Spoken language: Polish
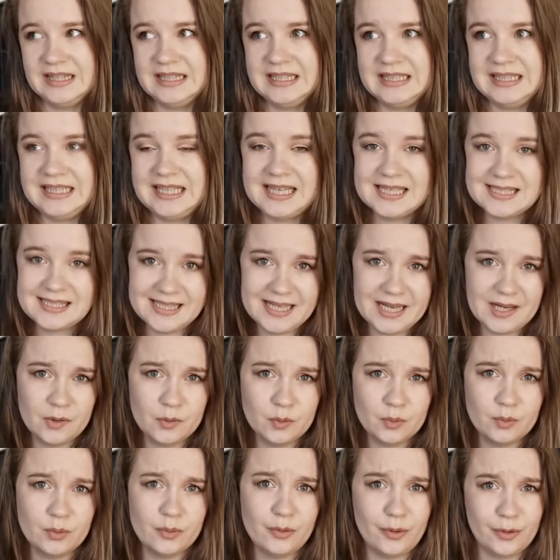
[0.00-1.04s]
nie
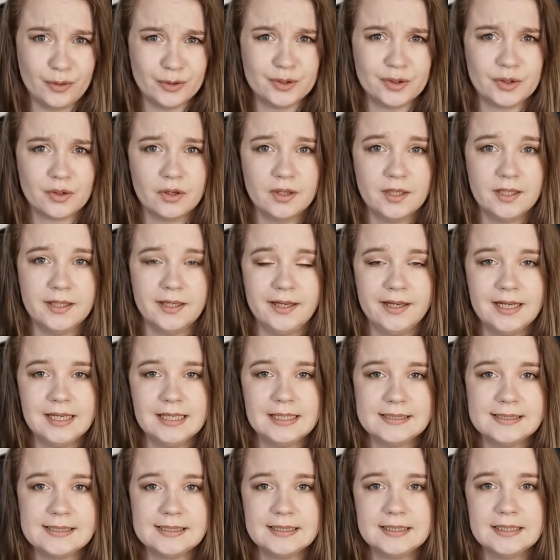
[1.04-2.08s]
zdał rok do kolejnej
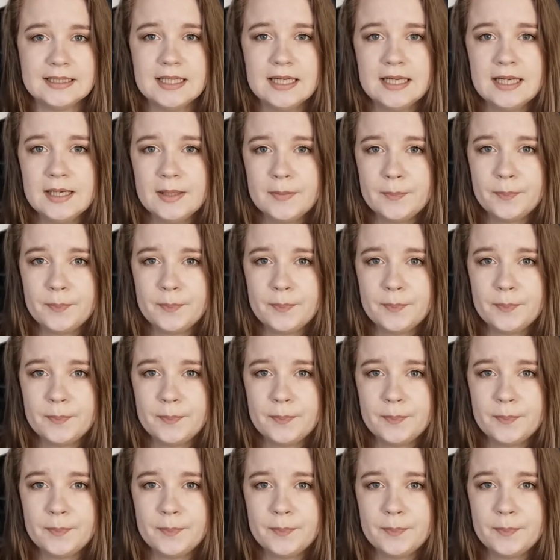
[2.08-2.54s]
klasy.